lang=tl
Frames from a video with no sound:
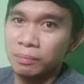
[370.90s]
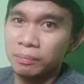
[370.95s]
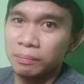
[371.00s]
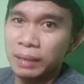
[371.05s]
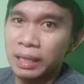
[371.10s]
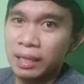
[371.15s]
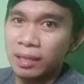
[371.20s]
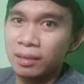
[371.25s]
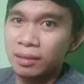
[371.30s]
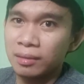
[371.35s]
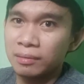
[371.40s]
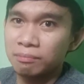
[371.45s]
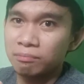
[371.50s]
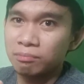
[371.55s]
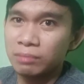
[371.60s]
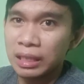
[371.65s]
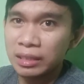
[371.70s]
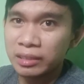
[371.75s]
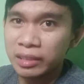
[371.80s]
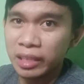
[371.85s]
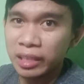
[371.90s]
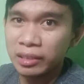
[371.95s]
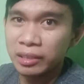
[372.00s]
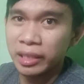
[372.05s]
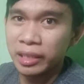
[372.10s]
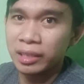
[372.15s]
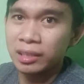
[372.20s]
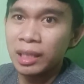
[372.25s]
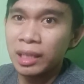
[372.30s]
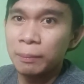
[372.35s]
parang
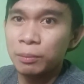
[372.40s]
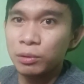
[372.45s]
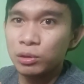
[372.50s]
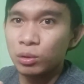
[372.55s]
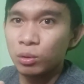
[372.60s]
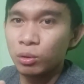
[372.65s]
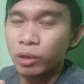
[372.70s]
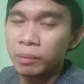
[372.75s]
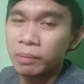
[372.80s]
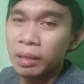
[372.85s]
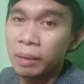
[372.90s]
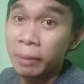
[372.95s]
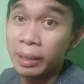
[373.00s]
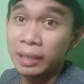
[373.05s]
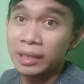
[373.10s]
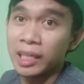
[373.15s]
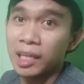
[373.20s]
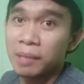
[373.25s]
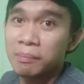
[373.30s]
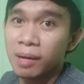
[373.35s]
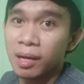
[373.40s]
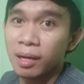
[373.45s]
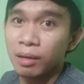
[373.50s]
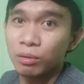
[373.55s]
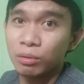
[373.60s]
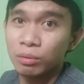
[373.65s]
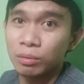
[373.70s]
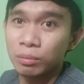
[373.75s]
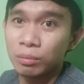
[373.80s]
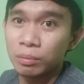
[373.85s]
nagte-trade tapos kung ibebenta na ba,
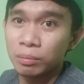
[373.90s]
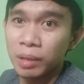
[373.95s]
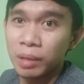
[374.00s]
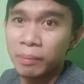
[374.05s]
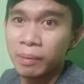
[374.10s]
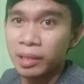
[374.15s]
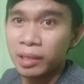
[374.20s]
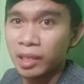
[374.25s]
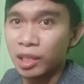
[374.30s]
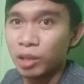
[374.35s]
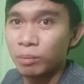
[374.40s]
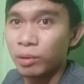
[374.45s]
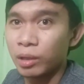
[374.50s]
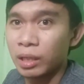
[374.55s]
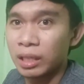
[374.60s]
kung ibebenta na ba.